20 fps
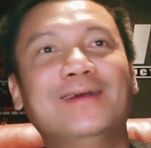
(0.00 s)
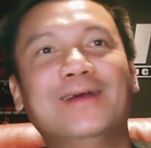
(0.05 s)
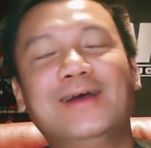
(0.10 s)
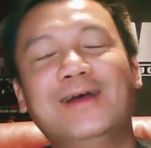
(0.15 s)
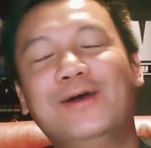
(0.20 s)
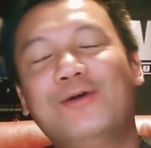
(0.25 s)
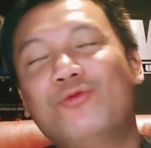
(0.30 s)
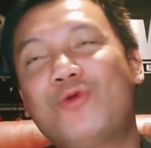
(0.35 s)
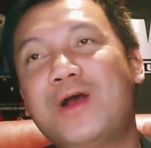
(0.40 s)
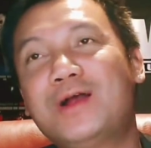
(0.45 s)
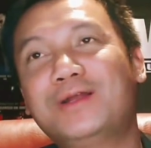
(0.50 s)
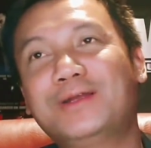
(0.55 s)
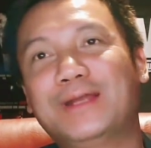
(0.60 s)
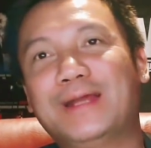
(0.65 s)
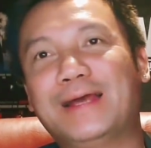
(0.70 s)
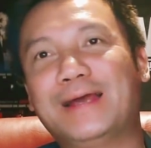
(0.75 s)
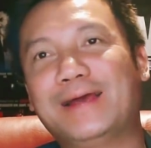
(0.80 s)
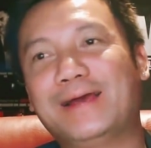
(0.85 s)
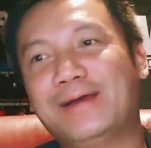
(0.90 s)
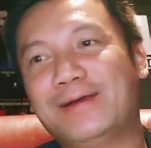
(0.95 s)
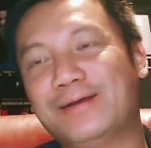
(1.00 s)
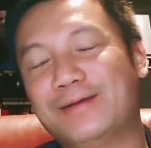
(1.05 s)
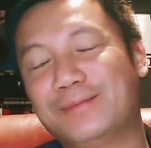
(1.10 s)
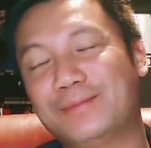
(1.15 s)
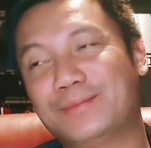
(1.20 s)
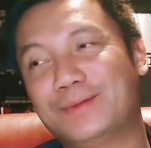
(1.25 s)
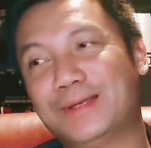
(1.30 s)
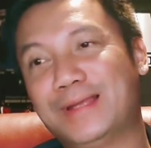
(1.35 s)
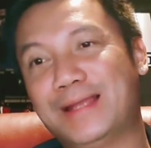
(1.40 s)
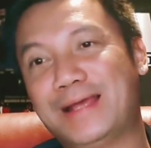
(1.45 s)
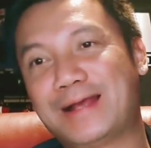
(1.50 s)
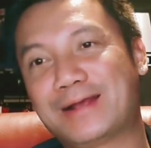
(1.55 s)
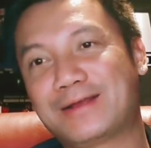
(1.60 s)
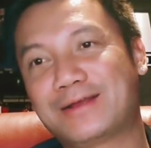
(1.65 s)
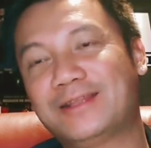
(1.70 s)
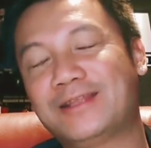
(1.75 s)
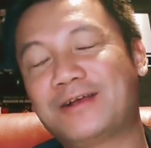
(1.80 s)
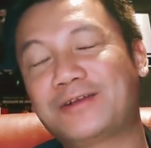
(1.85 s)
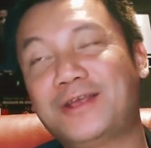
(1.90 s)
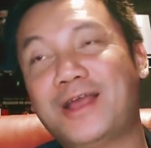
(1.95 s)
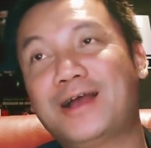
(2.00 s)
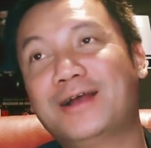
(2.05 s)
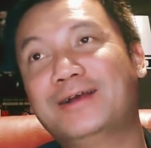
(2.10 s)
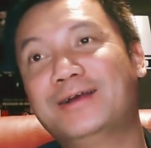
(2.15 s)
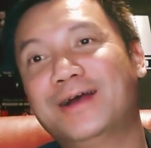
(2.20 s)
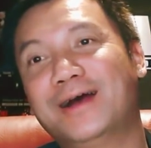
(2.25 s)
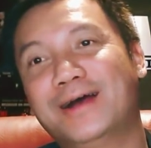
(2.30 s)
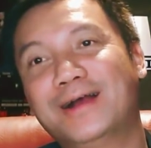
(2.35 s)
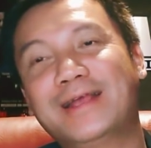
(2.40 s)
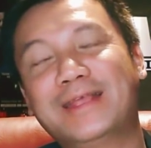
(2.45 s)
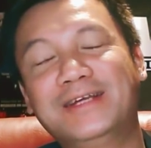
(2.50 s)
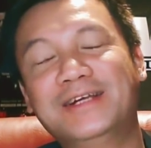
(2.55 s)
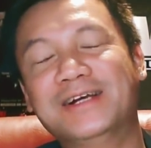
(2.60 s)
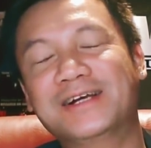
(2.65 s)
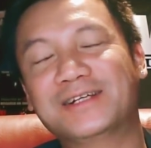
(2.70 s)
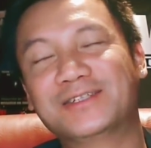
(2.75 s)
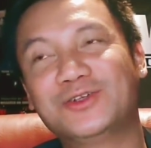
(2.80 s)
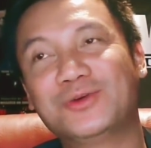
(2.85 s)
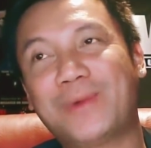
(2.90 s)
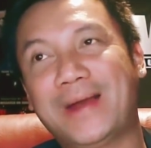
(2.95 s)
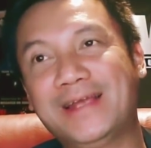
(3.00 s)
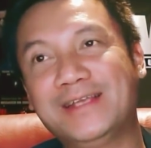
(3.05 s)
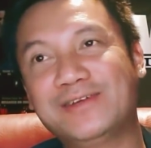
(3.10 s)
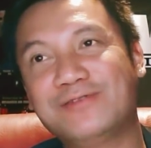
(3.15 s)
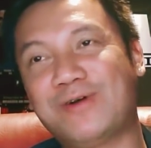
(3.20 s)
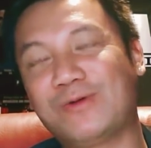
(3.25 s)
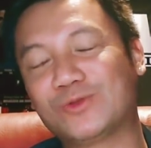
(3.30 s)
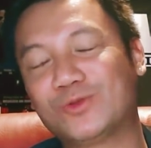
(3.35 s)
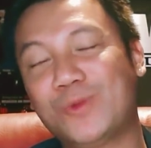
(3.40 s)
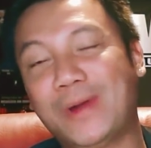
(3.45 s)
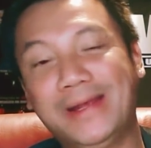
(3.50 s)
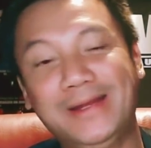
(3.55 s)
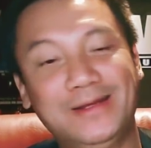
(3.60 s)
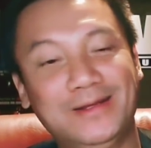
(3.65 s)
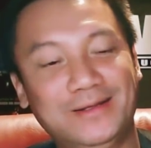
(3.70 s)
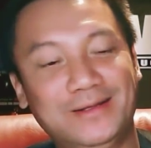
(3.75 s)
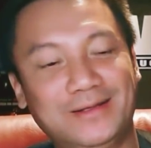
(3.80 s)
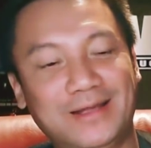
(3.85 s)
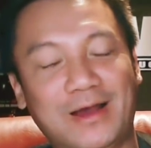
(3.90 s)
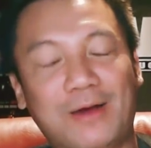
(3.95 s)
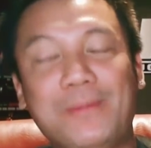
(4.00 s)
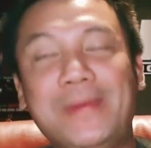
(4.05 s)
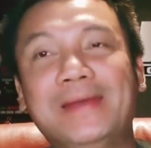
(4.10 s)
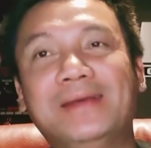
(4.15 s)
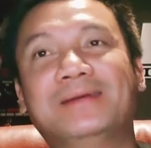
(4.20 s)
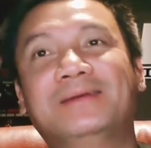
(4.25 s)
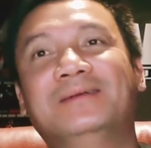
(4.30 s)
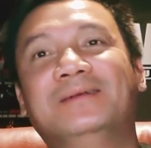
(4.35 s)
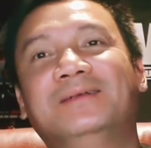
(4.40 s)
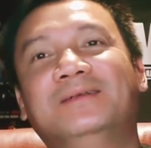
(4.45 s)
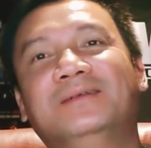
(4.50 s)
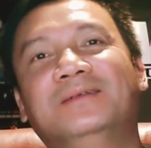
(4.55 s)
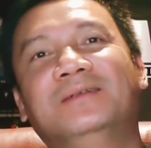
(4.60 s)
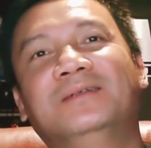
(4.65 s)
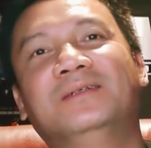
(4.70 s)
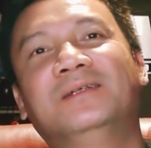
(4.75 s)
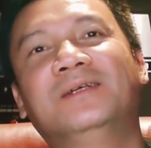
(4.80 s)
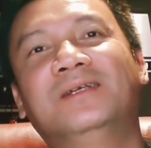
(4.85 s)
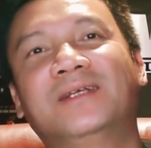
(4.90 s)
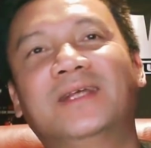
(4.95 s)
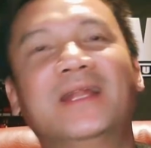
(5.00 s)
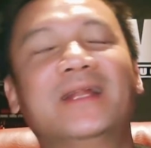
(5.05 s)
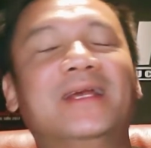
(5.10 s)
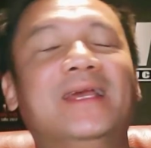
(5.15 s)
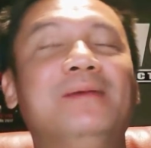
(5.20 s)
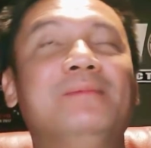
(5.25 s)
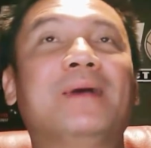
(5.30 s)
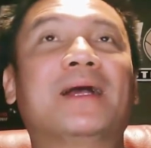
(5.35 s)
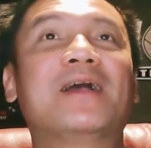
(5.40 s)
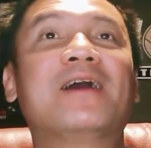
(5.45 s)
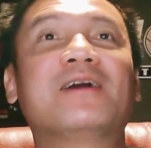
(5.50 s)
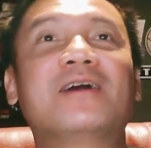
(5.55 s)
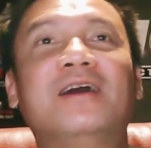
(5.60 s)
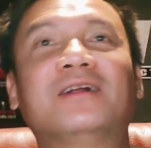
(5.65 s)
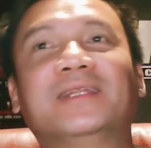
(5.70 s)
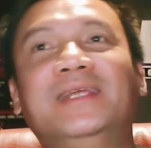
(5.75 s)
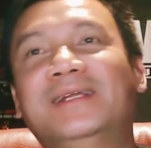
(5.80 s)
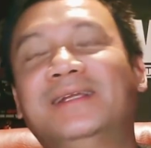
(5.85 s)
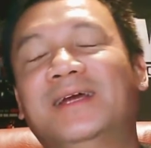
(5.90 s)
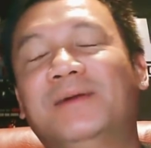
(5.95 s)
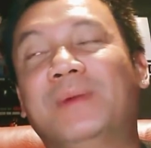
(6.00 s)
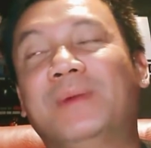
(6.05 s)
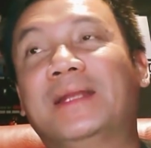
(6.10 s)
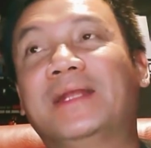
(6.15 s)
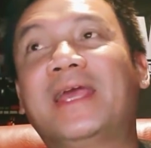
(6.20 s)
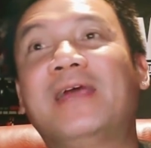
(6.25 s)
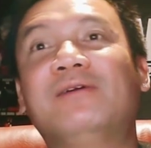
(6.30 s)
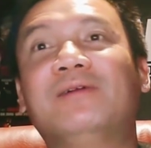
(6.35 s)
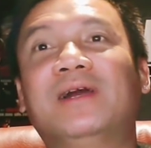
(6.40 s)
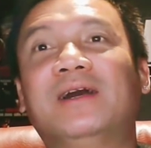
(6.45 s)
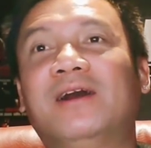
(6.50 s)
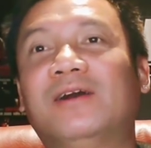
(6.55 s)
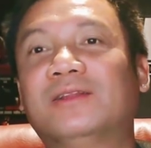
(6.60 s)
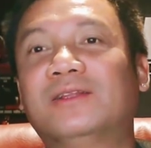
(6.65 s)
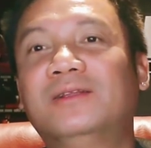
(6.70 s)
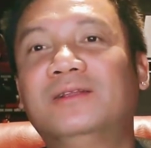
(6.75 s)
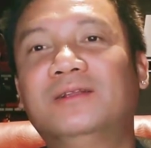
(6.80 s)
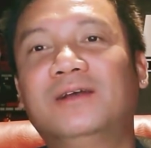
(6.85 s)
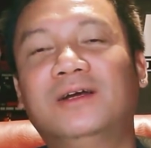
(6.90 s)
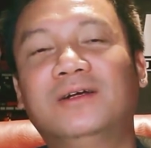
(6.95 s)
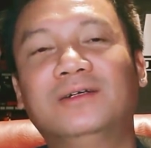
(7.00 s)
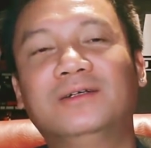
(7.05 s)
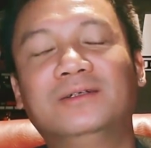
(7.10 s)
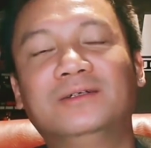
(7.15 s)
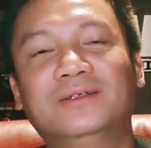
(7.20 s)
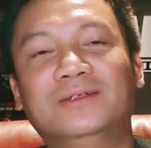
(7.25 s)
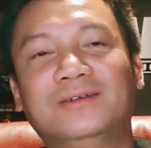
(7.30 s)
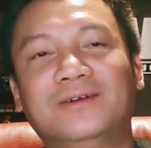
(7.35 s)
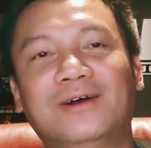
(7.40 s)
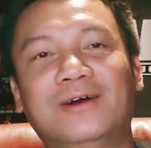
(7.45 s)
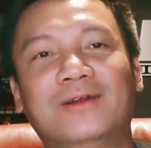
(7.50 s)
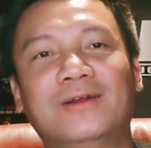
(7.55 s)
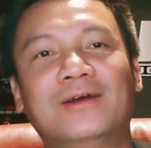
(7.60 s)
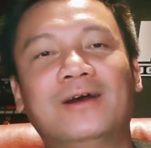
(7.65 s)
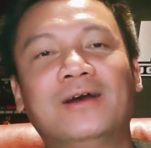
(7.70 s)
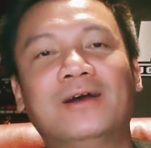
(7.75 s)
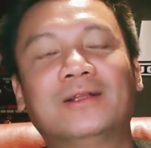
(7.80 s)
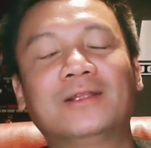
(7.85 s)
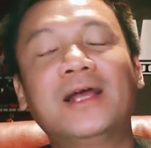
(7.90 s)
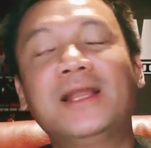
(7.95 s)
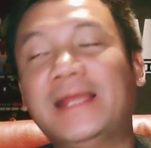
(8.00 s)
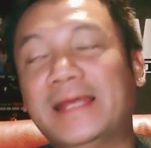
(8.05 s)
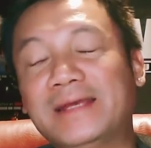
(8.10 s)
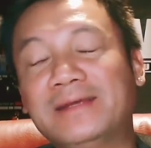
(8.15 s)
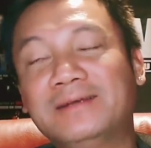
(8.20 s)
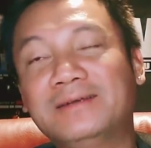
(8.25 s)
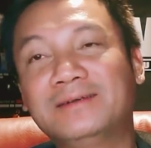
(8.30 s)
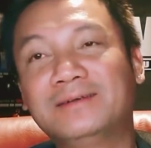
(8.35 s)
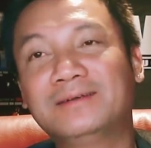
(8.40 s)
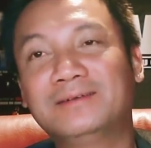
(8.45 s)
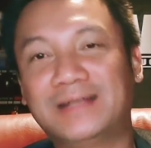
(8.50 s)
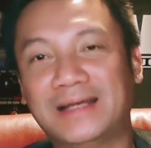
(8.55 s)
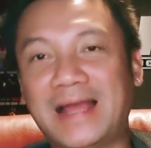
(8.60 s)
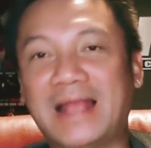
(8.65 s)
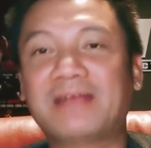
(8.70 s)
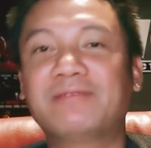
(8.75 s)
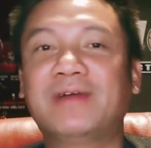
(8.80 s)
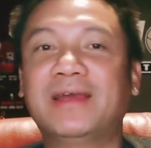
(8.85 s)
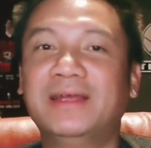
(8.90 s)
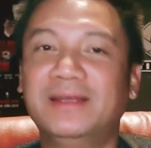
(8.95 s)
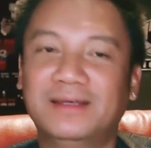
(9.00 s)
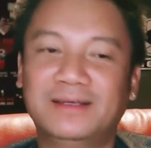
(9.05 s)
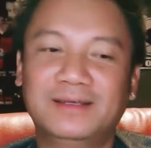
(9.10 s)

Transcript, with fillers: à quất là là có thân nhân ở cái giường số mấy cái phòng số mấy đó là họ biết cho nên khi mà có cần thiết là mình kêu là họ họ họ, họ, họ tới liền chẳng hạn như vậy